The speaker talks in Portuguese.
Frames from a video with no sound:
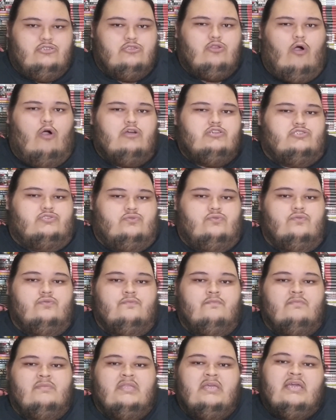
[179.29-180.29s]
Lógico,
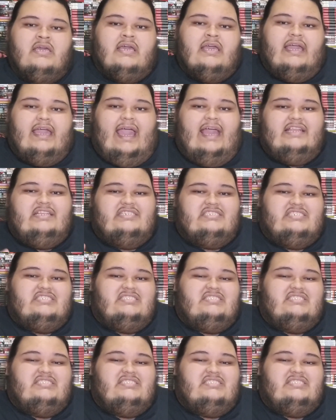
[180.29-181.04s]
eles